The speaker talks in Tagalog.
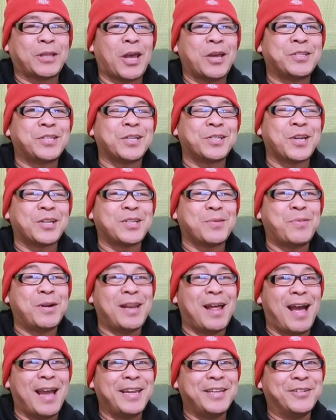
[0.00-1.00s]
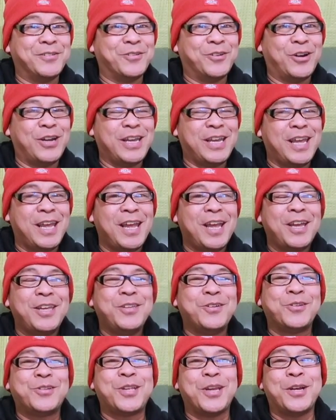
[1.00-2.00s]
pa tayong isang sasabanahin, oy,
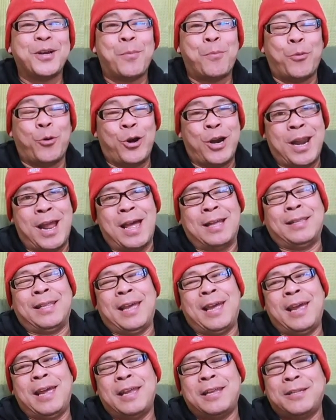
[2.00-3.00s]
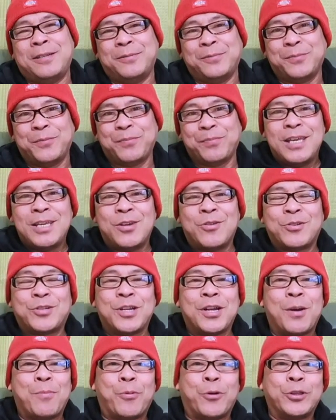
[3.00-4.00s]
yung Singapore natin, yung
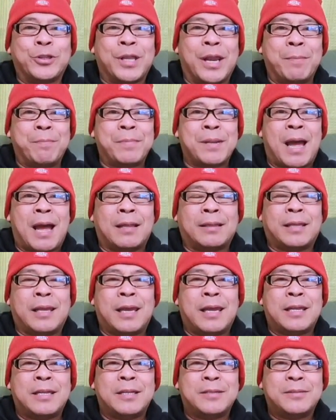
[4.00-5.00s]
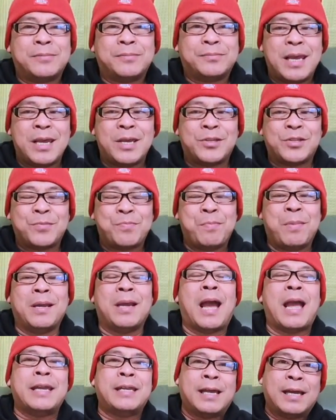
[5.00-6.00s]
Singapore trip natin is
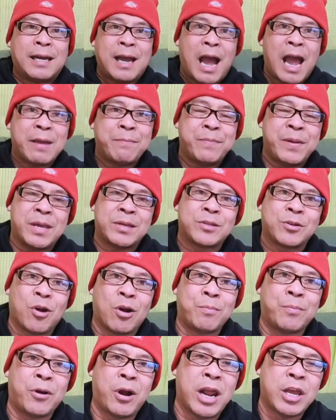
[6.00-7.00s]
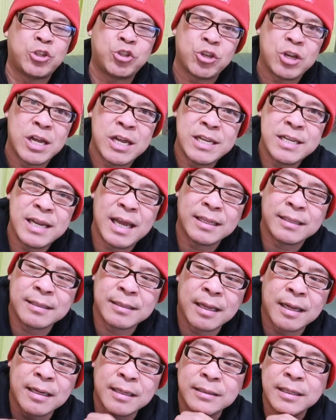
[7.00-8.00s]
bigay ng IPS Corporation at
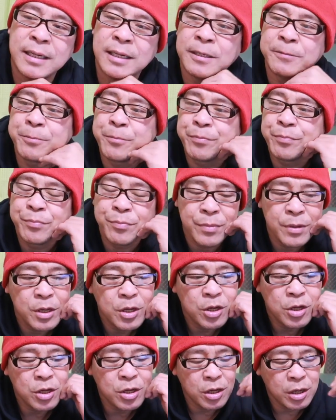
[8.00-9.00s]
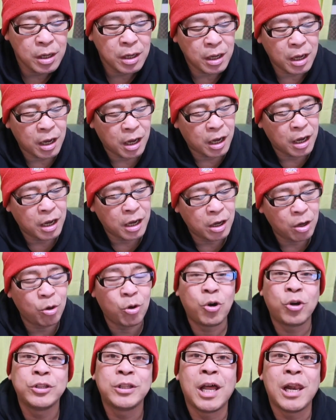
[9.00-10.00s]
ng uh,
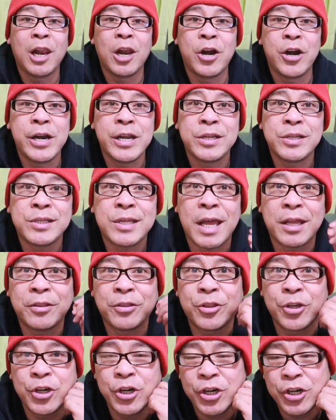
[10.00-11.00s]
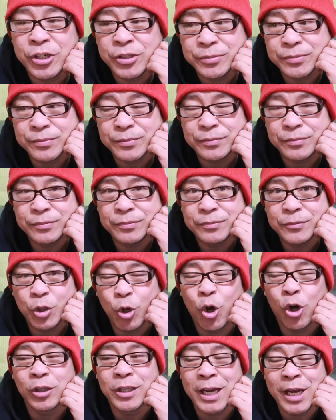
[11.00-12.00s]
ODA Learning Center
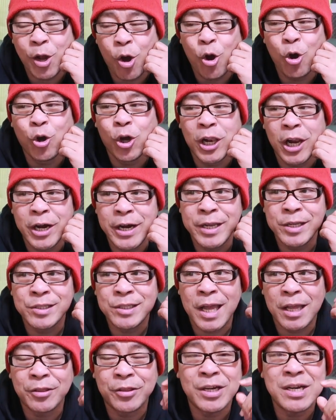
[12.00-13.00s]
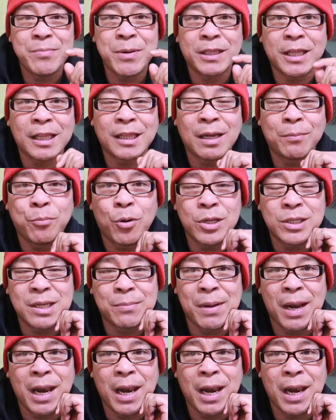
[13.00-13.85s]
o The Nihongo Learning Center na matatagpuan sa